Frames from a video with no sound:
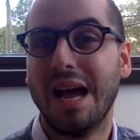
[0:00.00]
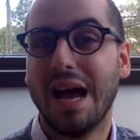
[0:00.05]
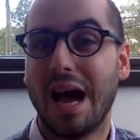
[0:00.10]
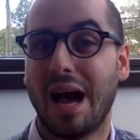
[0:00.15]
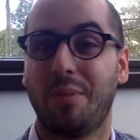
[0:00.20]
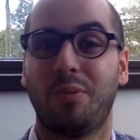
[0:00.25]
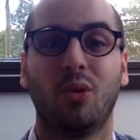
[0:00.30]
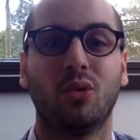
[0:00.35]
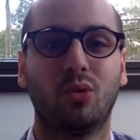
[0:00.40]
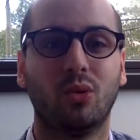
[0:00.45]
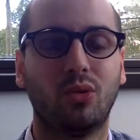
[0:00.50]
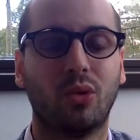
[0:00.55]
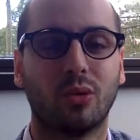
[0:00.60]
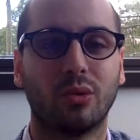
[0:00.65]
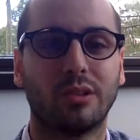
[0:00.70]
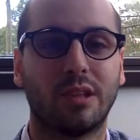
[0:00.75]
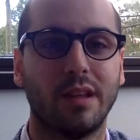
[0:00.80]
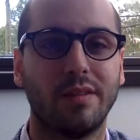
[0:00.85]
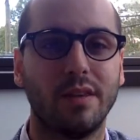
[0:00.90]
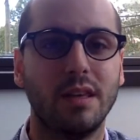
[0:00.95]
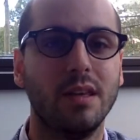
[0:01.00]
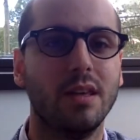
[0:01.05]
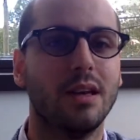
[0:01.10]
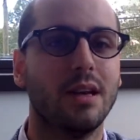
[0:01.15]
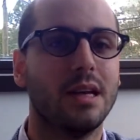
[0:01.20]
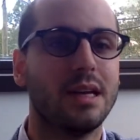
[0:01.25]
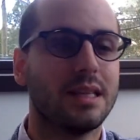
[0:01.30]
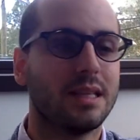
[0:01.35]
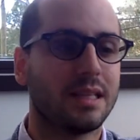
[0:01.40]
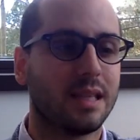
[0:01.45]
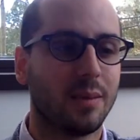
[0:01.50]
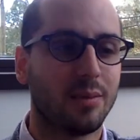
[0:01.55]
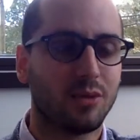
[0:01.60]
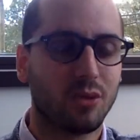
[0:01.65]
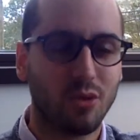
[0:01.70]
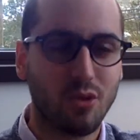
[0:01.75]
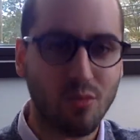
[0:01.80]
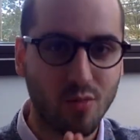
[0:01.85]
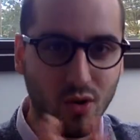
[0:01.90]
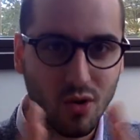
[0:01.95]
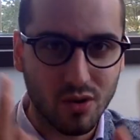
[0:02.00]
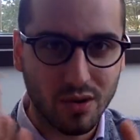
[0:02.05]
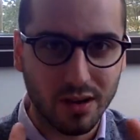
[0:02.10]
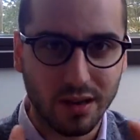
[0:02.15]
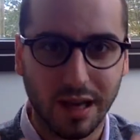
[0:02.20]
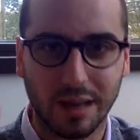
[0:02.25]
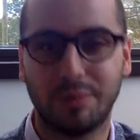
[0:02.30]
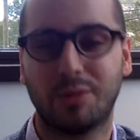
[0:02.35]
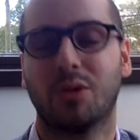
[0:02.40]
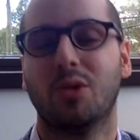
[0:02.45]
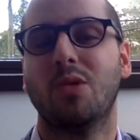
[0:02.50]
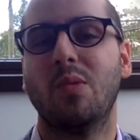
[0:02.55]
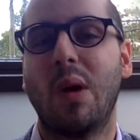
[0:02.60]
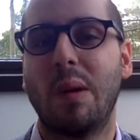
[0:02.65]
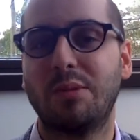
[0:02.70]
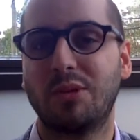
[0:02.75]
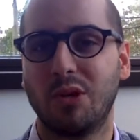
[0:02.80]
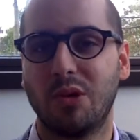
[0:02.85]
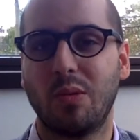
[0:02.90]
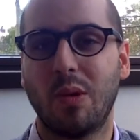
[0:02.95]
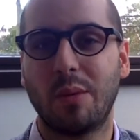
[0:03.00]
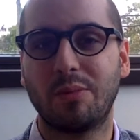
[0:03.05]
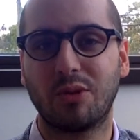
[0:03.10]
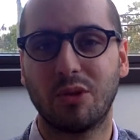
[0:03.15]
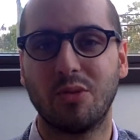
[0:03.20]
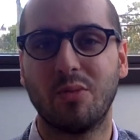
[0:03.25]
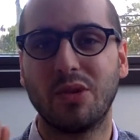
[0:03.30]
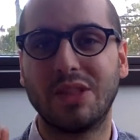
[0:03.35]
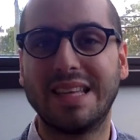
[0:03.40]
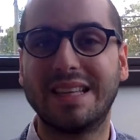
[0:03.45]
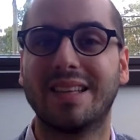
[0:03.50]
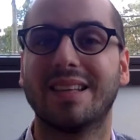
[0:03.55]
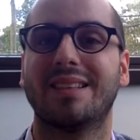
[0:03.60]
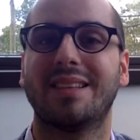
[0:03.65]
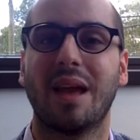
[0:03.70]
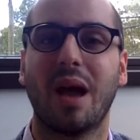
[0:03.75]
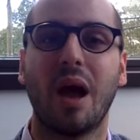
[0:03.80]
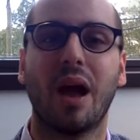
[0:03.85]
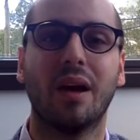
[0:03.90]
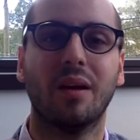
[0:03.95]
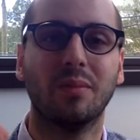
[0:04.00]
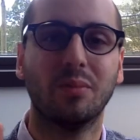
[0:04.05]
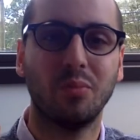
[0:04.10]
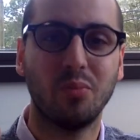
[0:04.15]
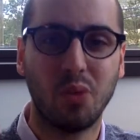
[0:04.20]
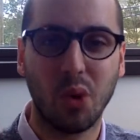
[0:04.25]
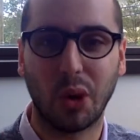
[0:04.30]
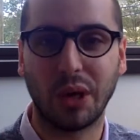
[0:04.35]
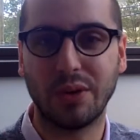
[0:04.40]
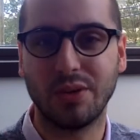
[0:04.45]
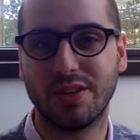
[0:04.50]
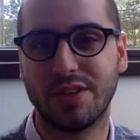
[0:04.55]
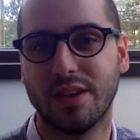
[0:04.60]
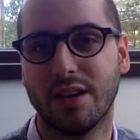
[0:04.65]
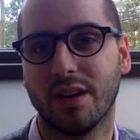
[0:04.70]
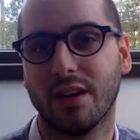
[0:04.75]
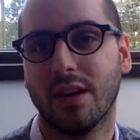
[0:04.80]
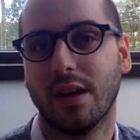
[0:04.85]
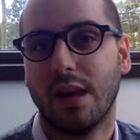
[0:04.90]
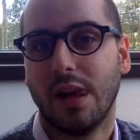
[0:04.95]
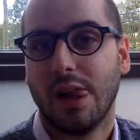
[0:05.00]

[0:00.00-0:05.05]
apprendre tout au long de ta vie, c'est absolument, absolument, absolument, absolument nécessaire pour réussir.